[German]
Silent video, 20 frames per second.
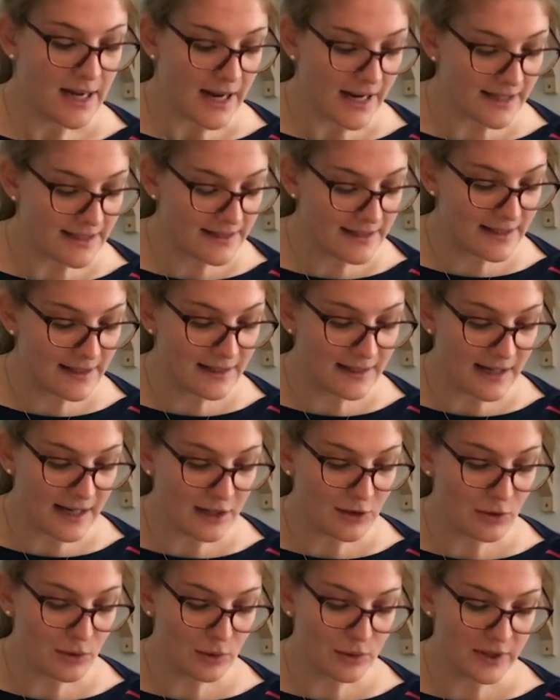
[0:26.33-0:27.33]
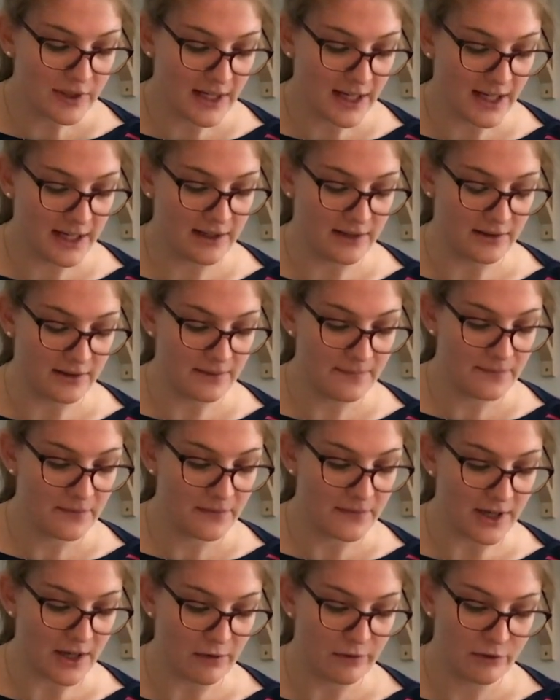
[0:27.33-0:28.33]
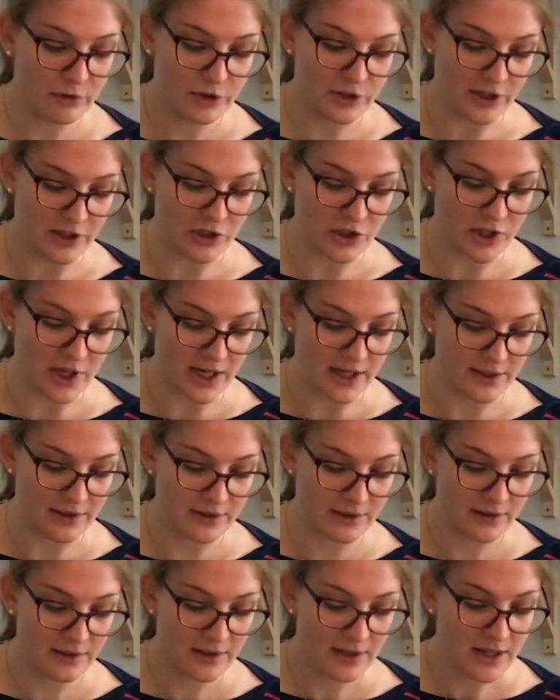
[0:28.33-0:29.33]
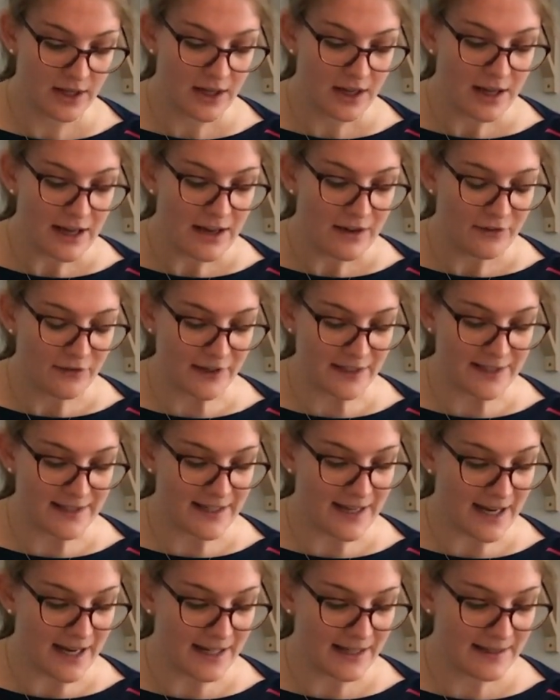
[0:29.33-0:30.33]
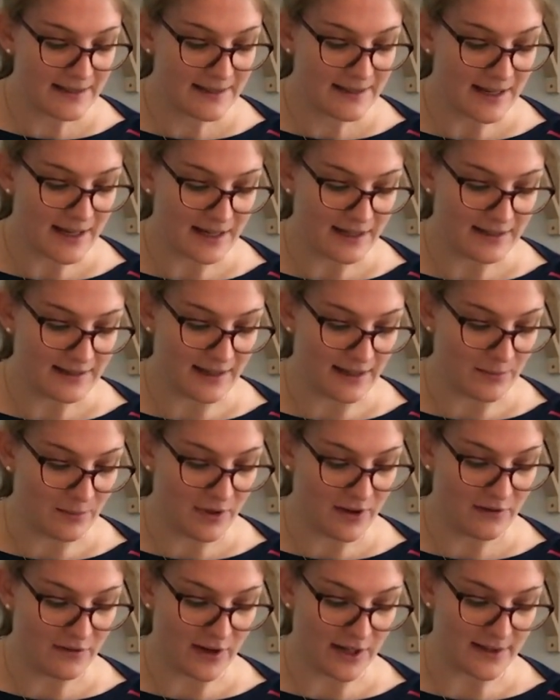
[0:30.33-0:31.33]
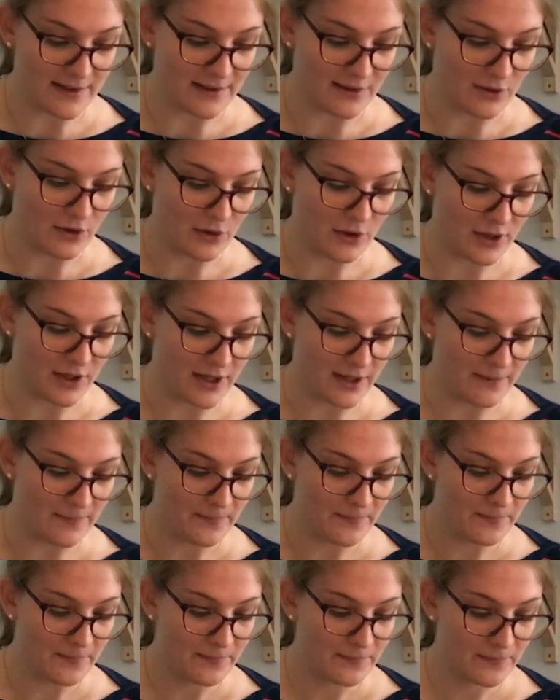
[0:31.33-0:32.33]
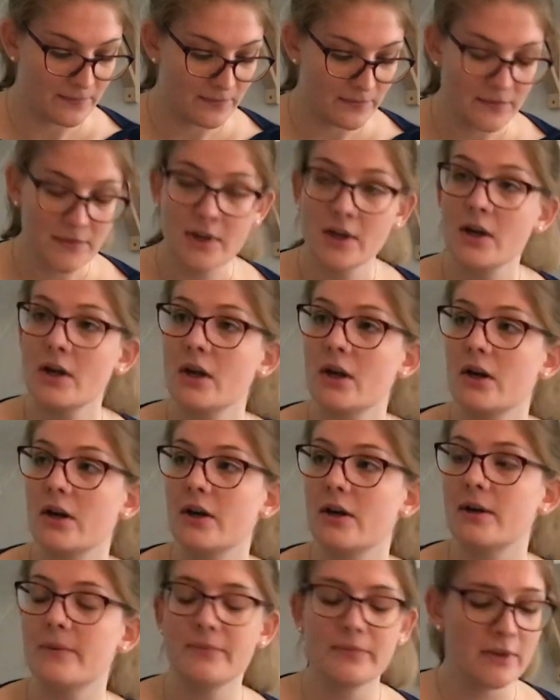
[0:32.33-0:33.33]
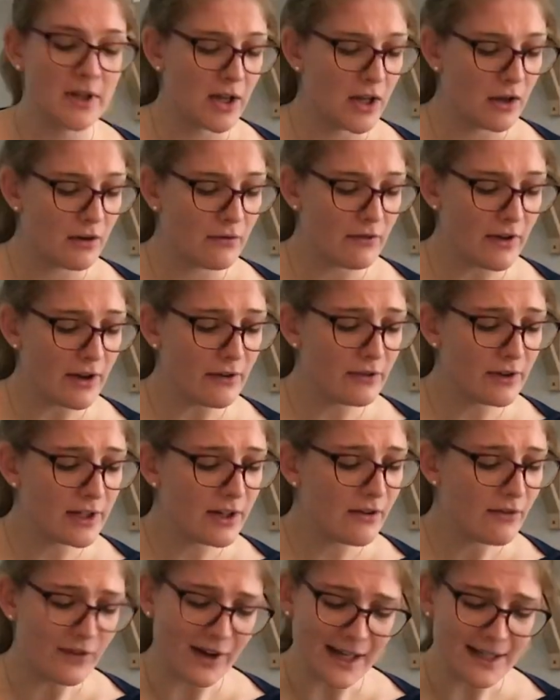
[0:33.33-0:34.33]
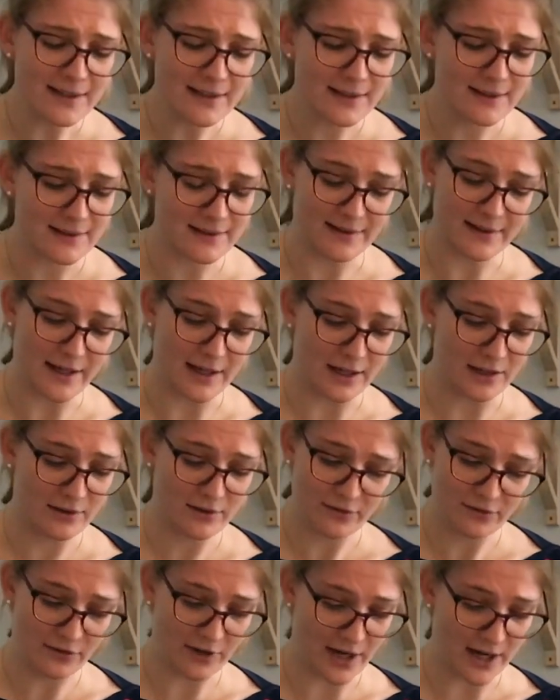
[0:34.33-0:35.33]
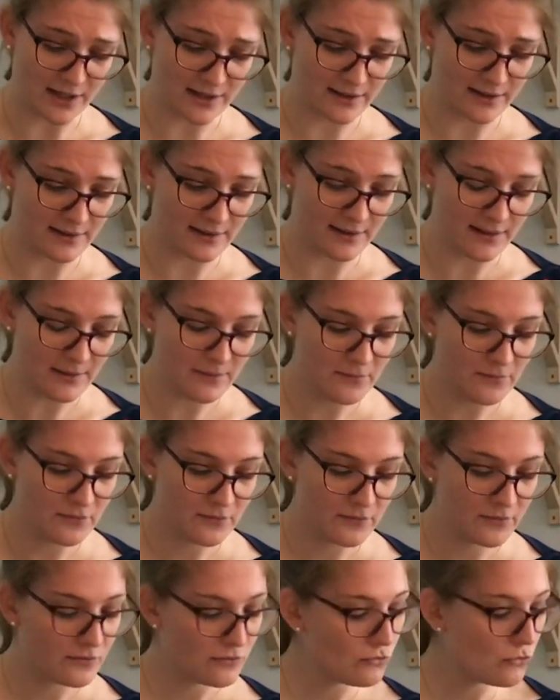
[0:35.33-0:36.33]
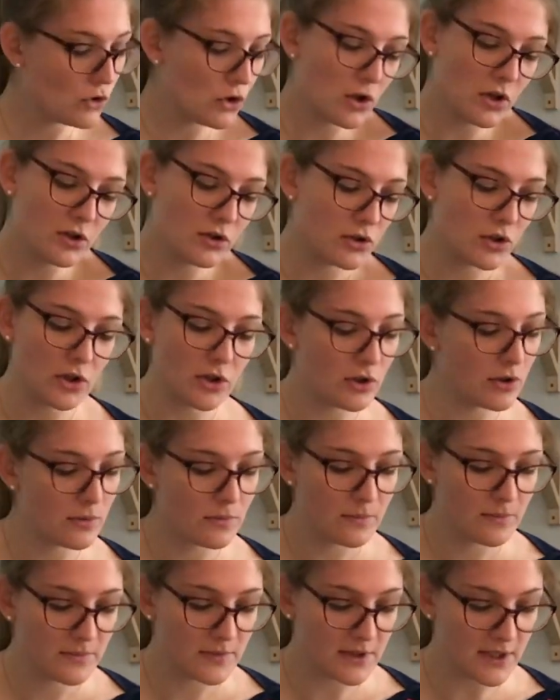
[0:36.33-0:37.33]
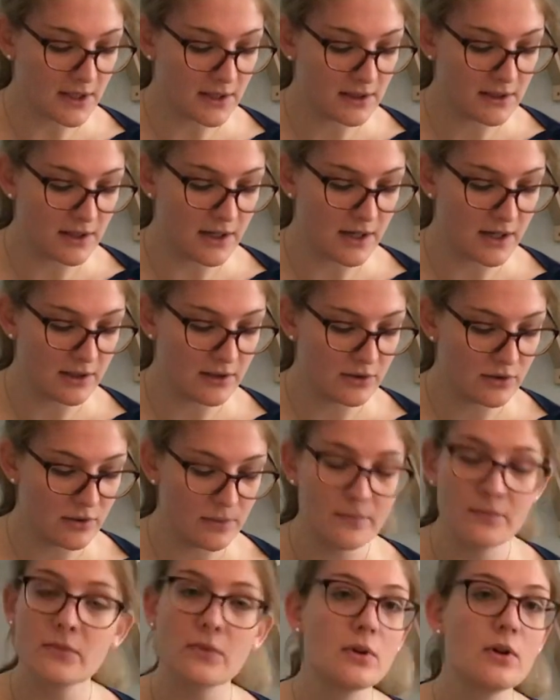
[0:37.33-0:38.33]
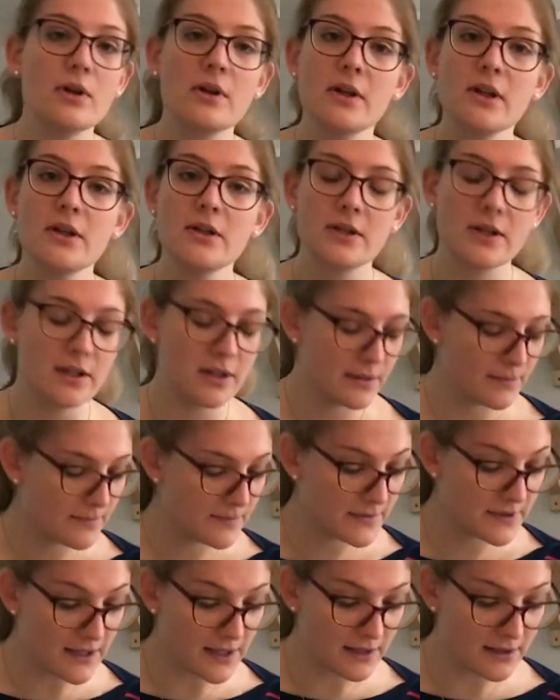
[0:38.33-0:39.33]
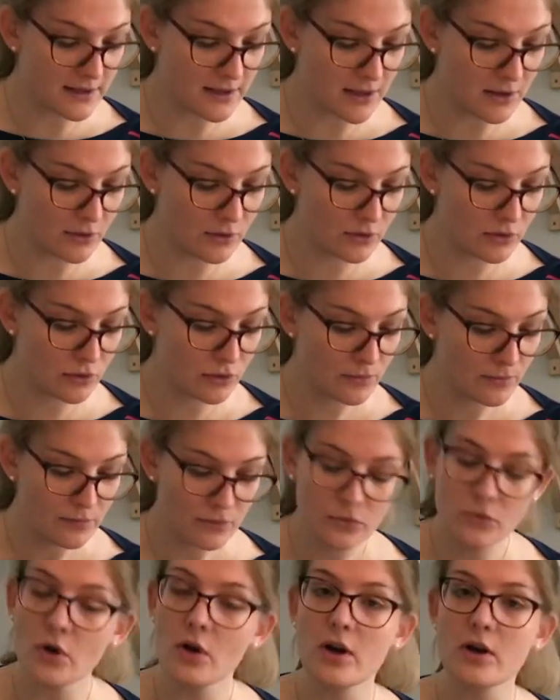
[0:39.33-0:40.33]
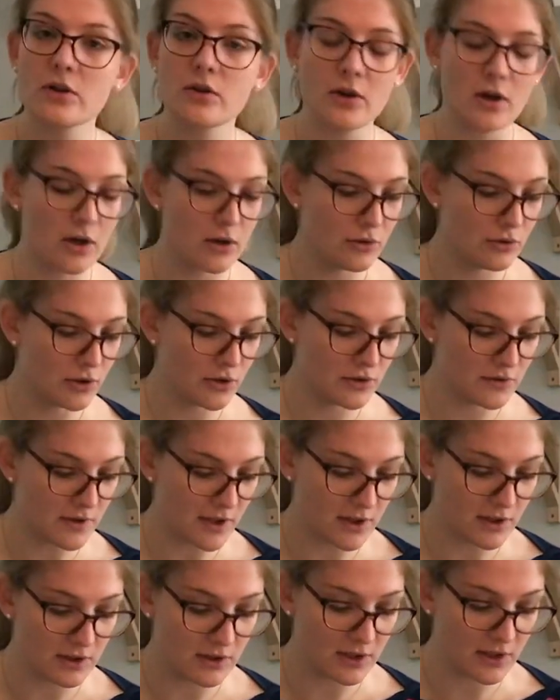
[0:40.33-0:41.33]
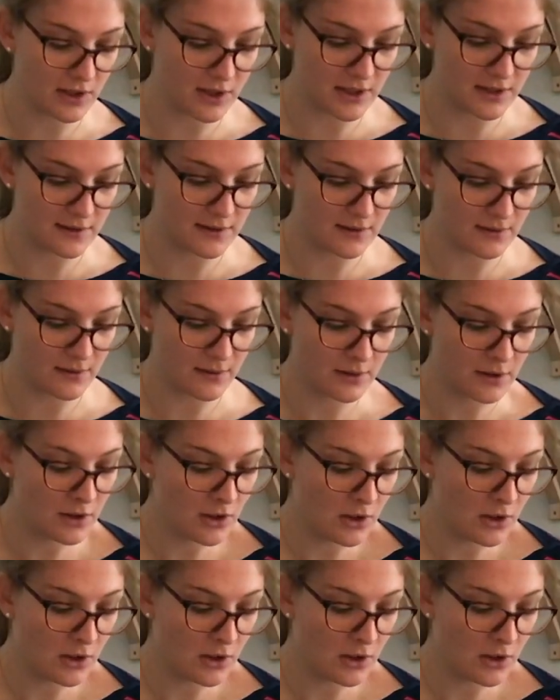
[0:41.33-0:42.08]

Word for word: Als die kleine rote Henne nach Futter scharte, fand sie eines Tages ein paar Weizenkörner. Ähm, wer will die Weizen sehen? fragte sie. Ich nicht, sagte die Ente. Ich nicht, sagte der Hund. Ja, ich auch nicht, sagte die Katze.